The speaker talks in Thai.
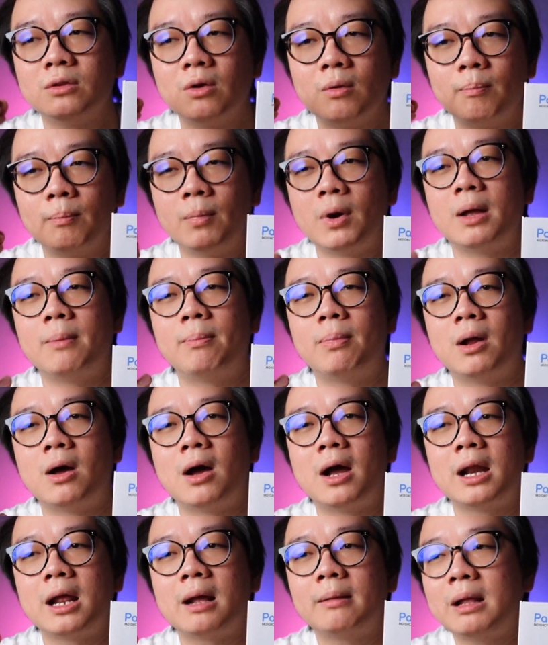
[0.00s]
ตกปล่อ
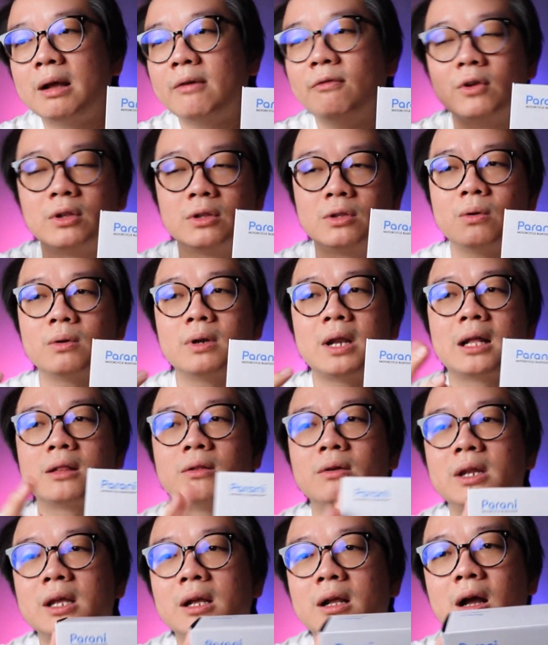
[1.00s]
ยๆนะครับถ้าฝนตกหนัก
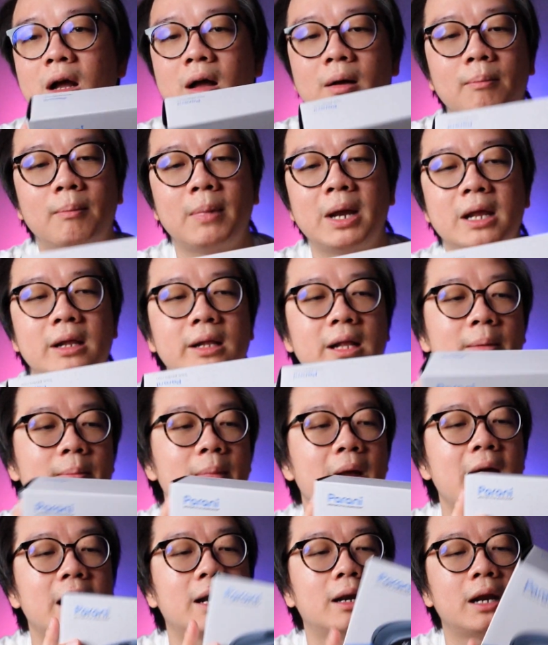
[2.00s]
ตัวนี้ก็ไม่สา
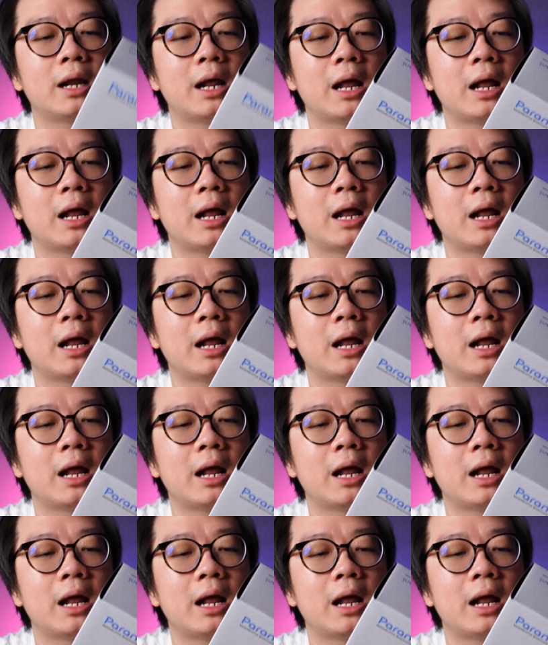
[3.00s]
มารถ